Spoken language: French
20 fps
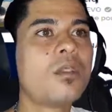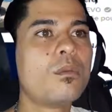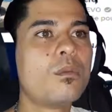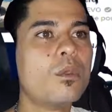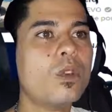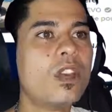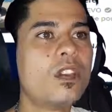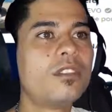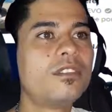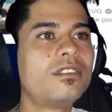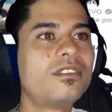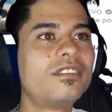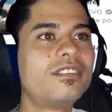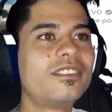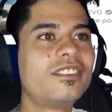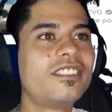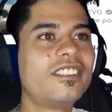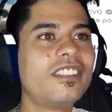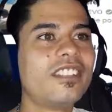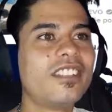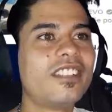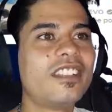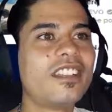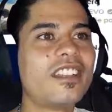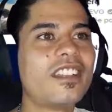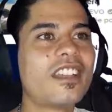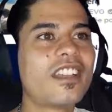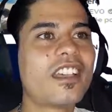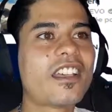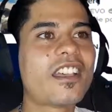Bon.
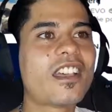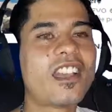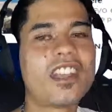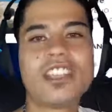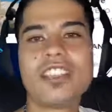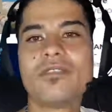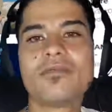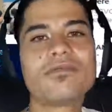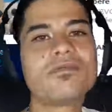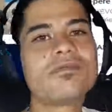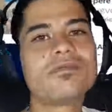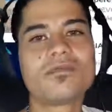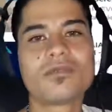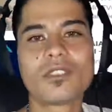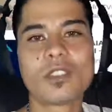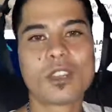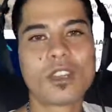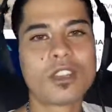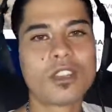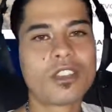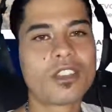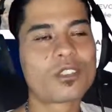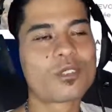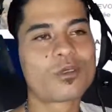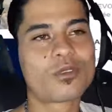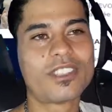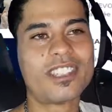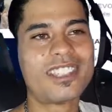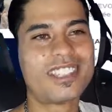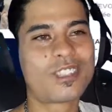Allez. Euh,
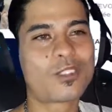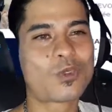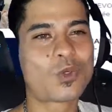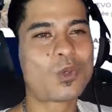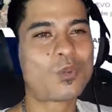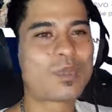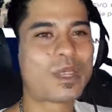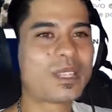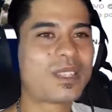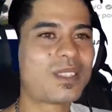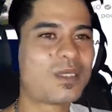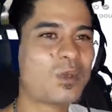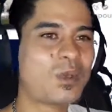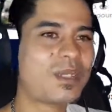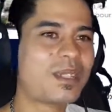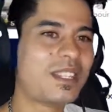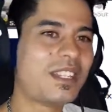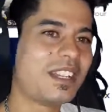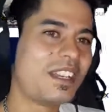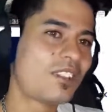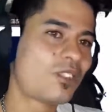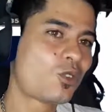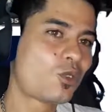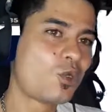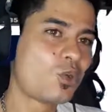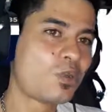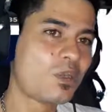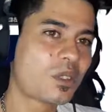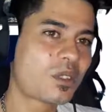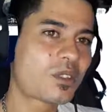je, veux passer aussi
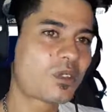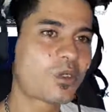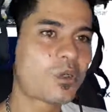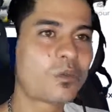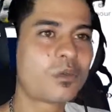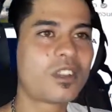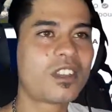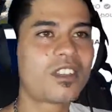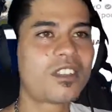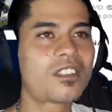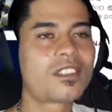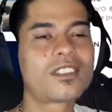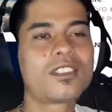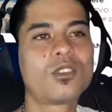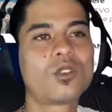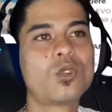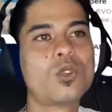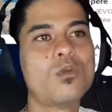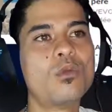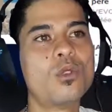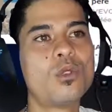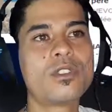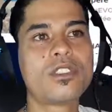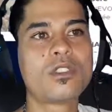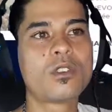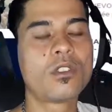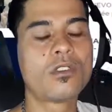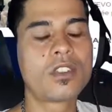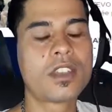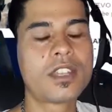là-dessus parce que ben, c'est trop beau.
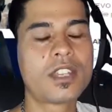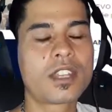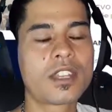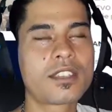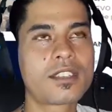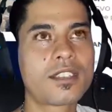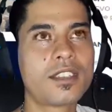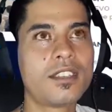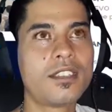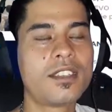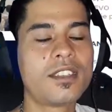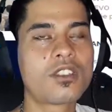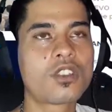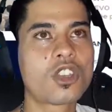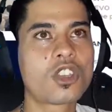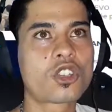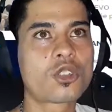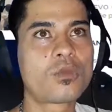Sinon, on va y rester des heures.